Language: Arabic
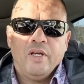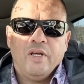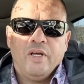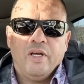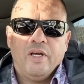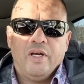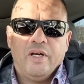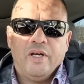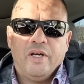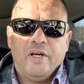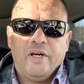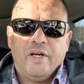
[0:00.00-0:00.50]

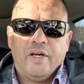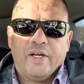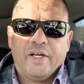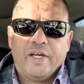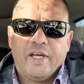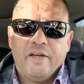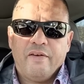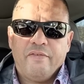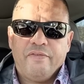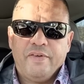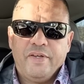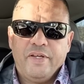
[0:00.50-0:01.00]
آه،
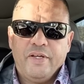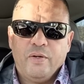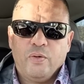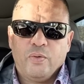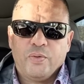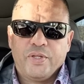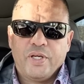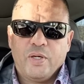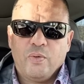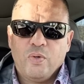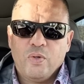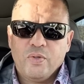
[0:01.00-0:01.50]
كان في
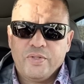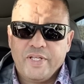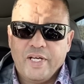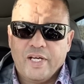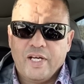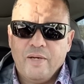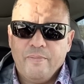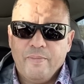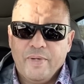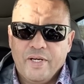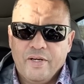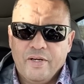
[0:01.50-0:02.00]
اوتاوا
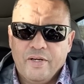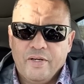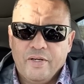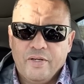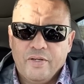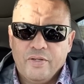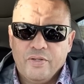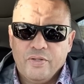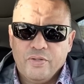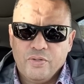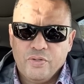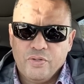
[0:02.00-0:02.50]
والتقى مع
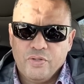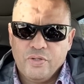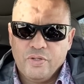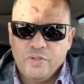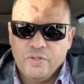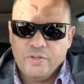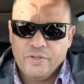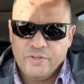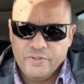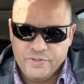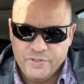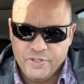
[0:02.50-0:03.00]
آه،
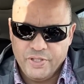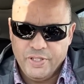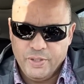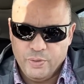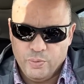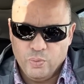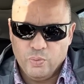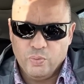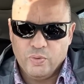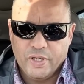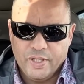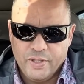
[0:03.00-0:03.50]

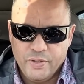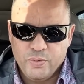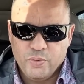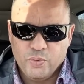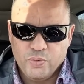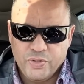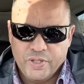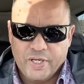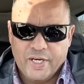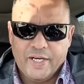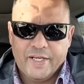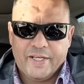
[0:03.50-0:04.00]
تريدو رئيس
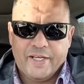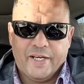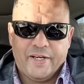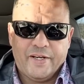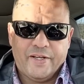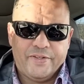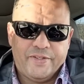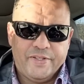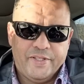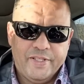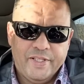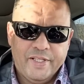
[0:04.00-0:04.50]
وزراء
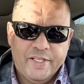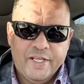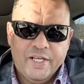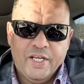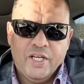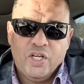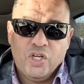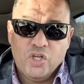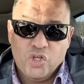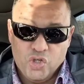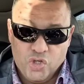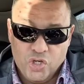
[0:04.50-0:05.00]
كندي
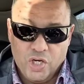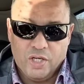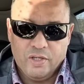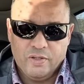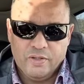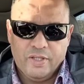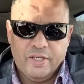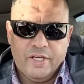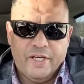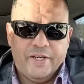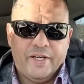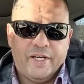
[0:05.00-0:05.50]
جا
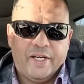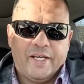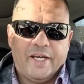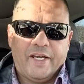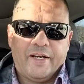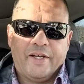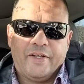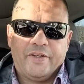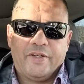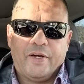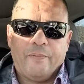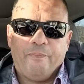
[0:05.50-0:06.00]
لهنا
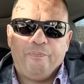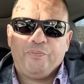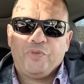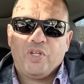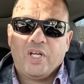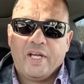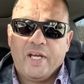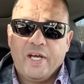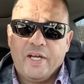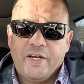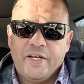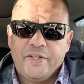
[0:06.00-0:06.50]
لكندا
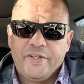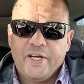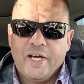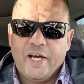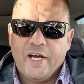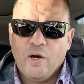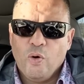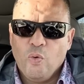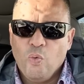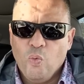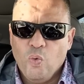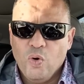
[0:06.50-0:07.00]
كندا
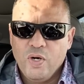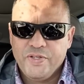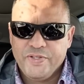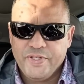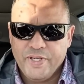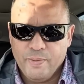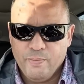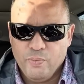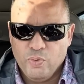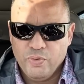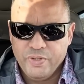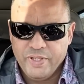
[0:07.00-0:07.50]
اول
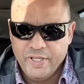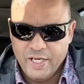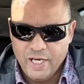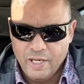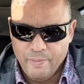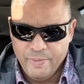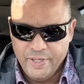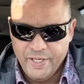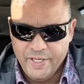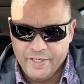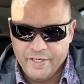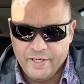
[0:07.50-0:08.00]
زبون ديال
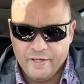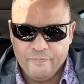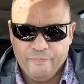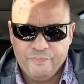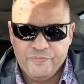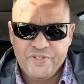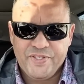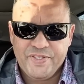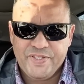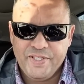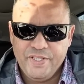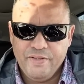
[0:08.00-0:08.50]
امريكا
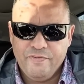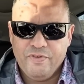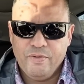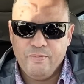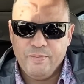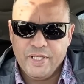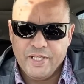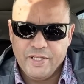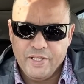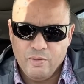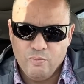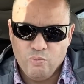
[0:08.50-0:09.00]
60%
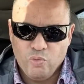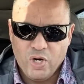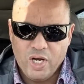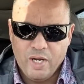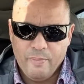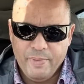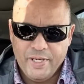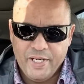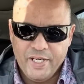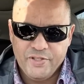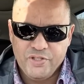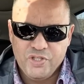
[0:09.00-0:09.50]
ديال
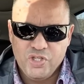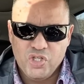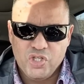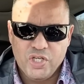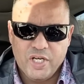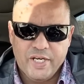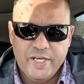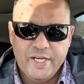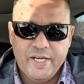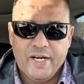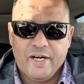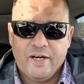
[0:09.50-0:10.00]
المعاملات
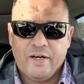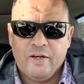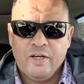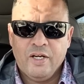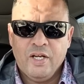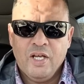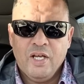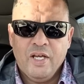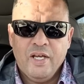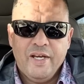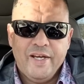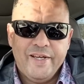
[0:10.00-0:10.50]
التجاريه
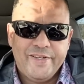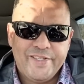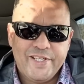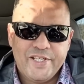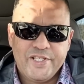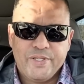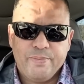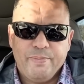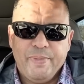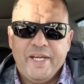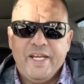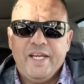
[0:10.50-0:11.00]
حتى
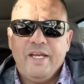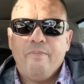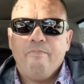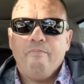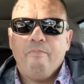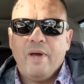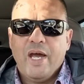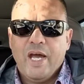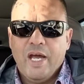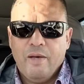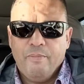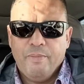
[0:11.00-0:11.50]
70
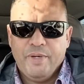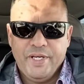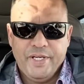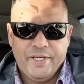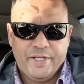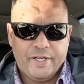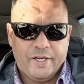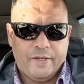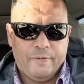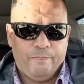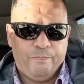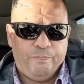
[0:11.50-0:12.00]
مع
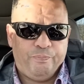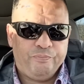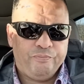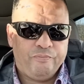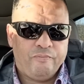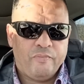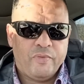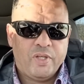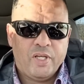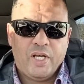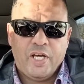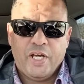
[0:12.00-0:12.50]
امريكا
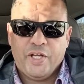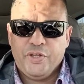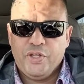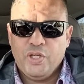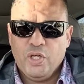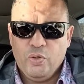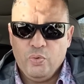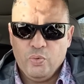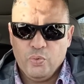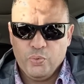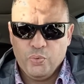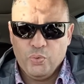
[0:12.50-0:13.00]
عندنا
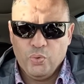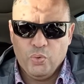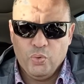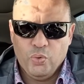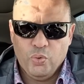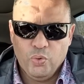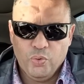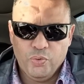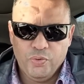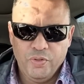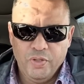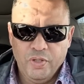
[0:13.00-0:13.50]

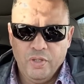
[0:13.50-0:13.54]
حدود